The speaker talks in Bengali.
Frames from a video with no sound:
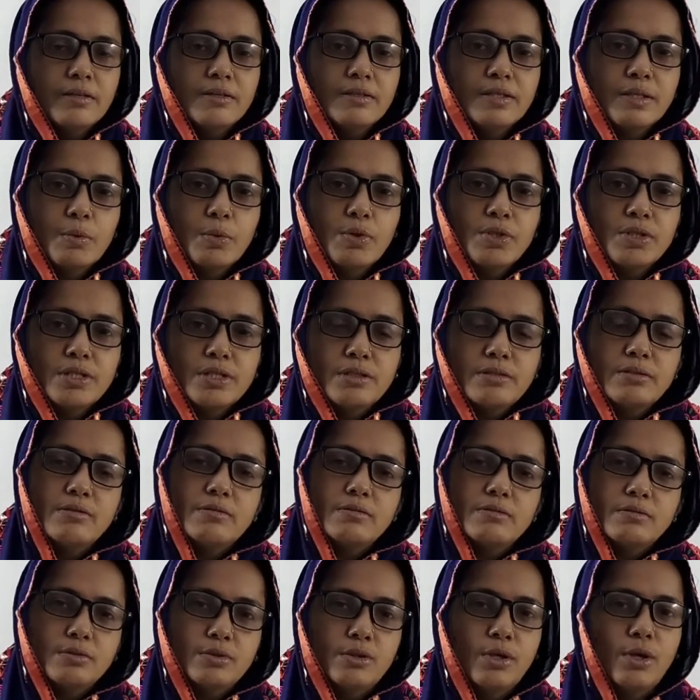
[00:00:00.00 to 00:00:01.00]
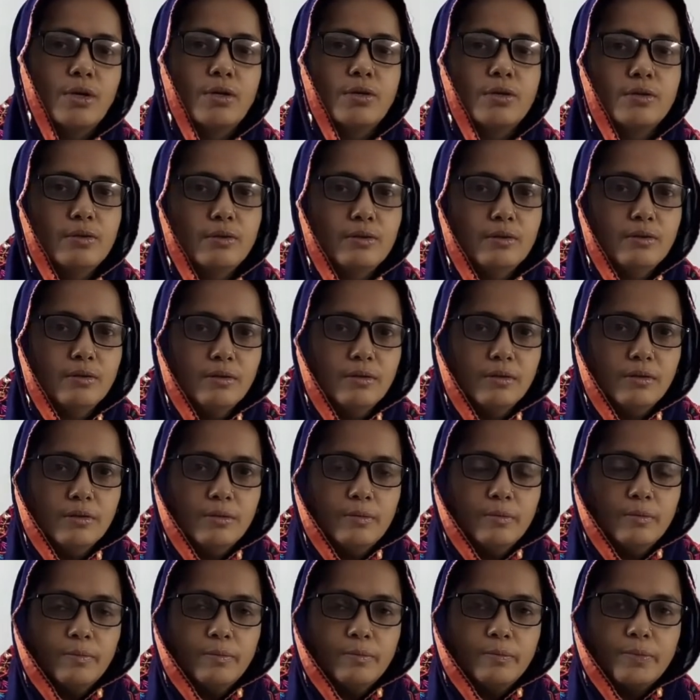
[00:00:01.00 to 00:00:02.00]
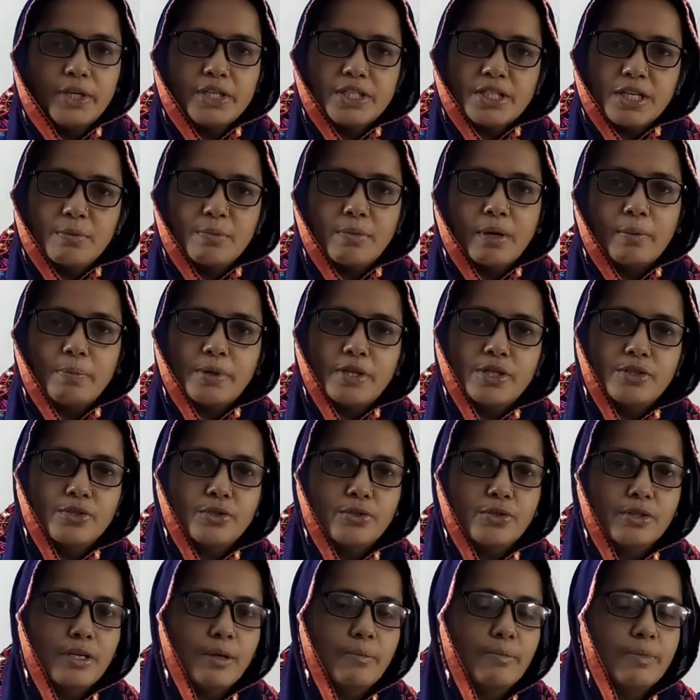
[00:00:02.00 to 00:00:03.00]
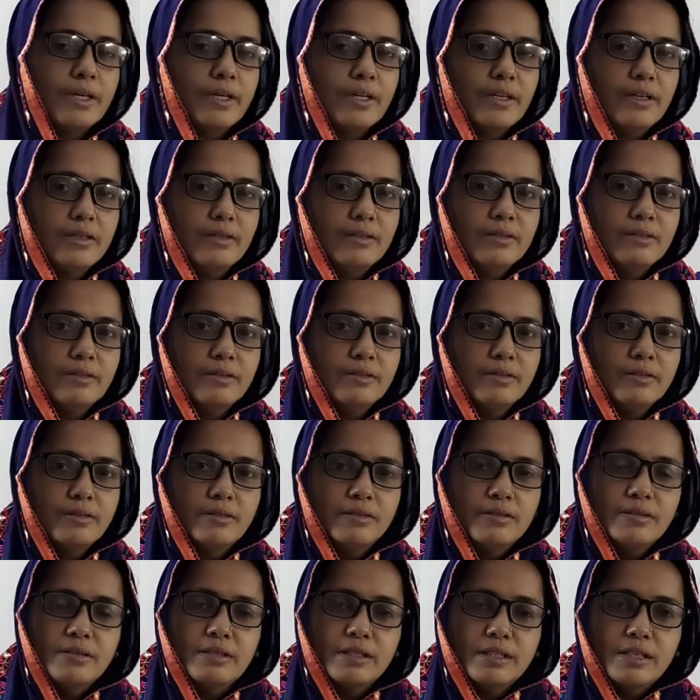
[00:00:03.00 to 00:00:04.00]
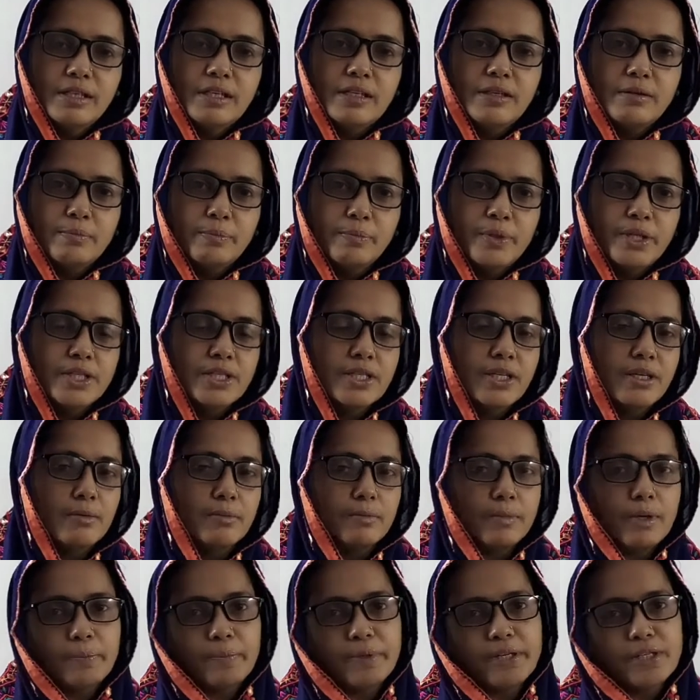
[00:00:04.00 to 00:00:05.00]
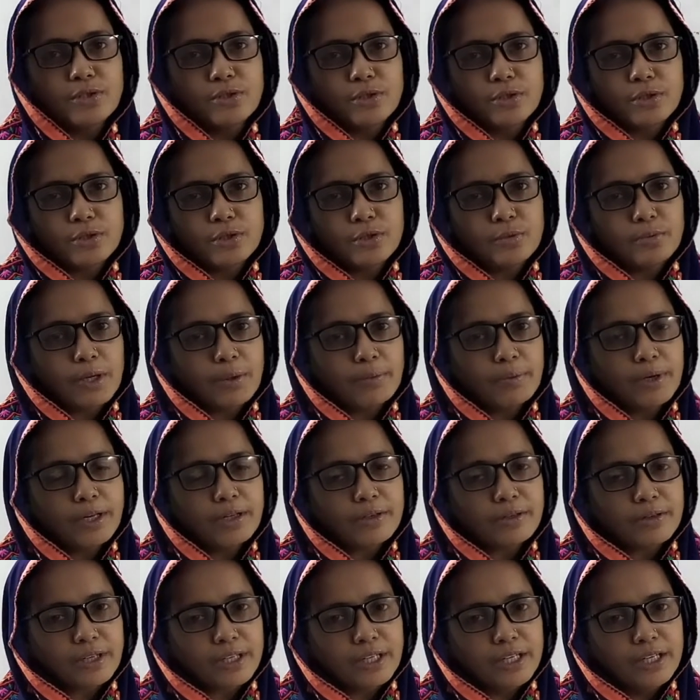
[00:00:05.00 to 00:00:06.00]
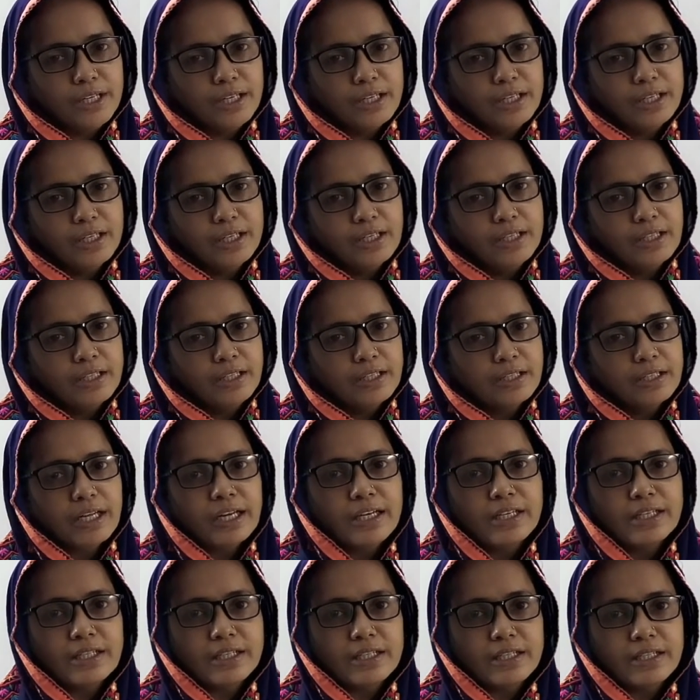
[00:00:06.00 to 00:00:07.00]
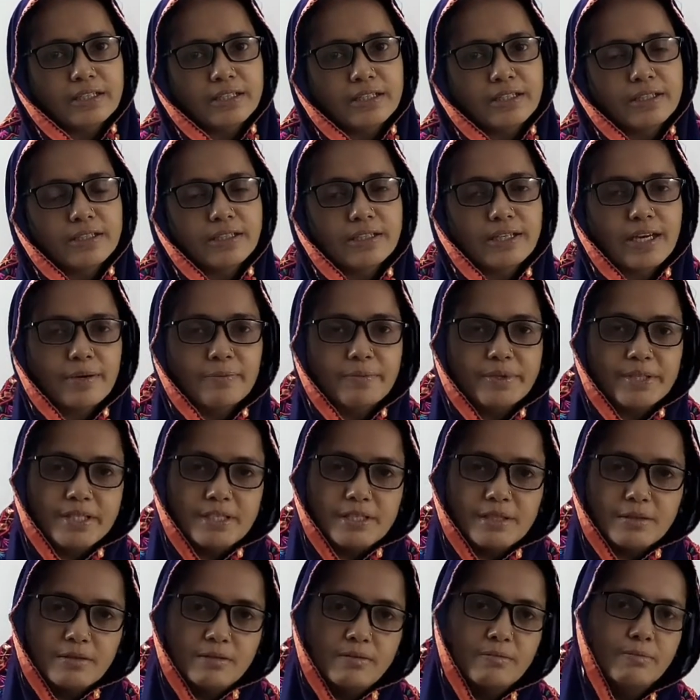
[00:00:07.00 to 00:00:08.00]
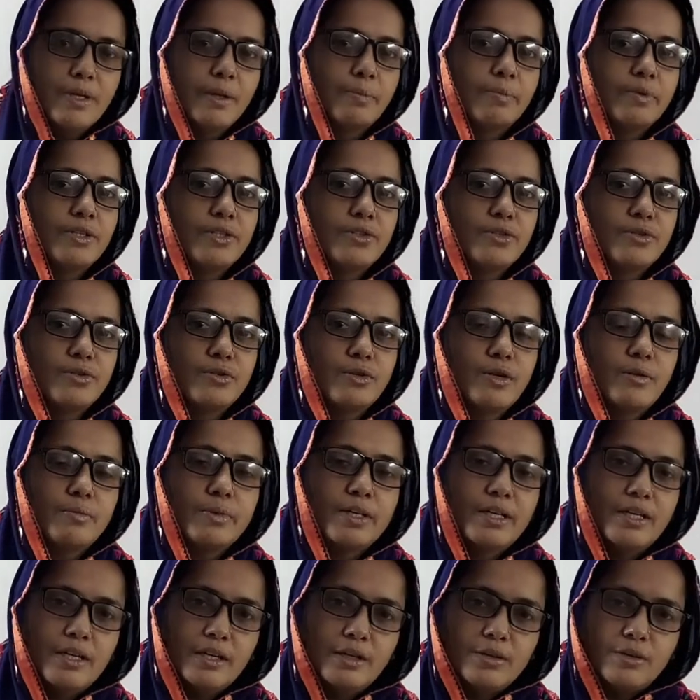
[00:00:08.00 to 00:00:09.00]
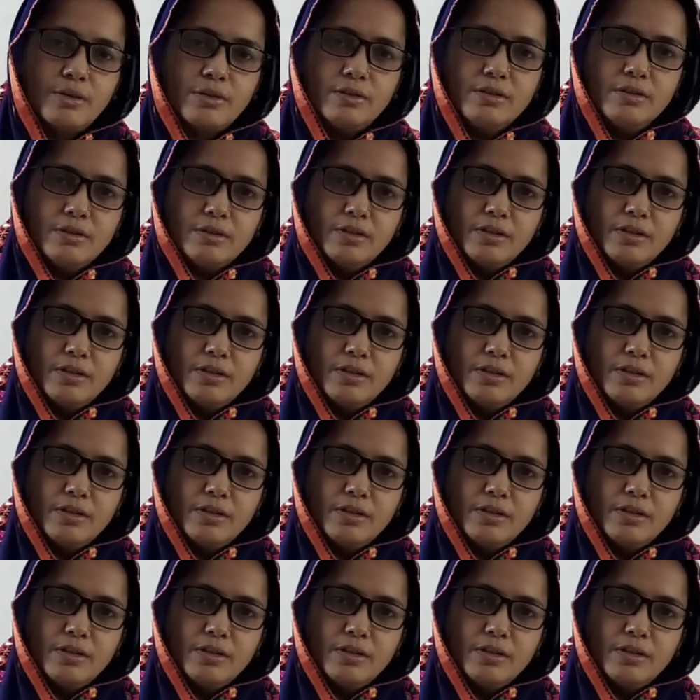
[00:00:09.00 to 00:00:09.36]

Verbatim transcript: যেমন ধরো প্রেশার মাপার জন্য আমরা কি প্রেশার মাপার যন্ত্র ব্যবহার করে থাকি ডায়াবেটিস মাপার জন্য আমরা এখন